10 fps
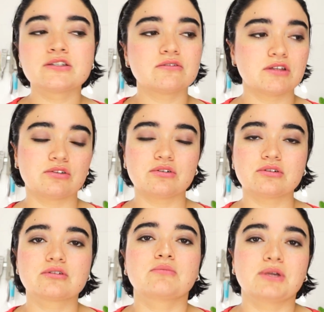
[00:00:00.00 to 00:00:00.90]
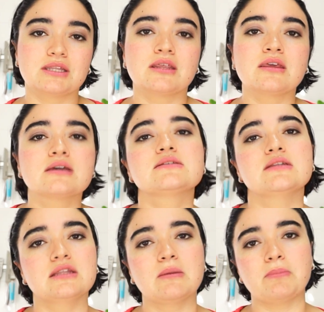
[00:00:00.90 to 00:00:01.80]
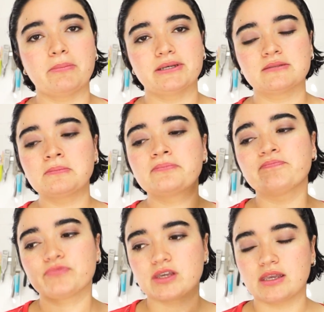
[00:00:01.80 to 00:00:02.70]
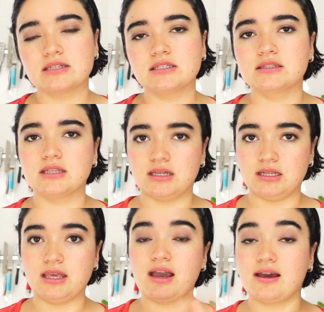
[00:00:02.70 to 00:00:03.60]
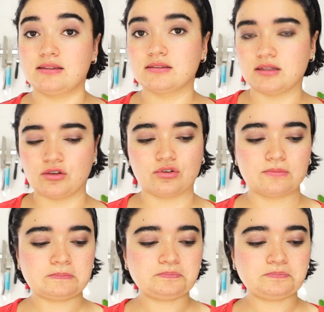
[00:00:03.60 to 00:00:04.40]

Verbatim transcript: sobre todo, como ya te dije, si tienes papas que ya hiciste el día anterior.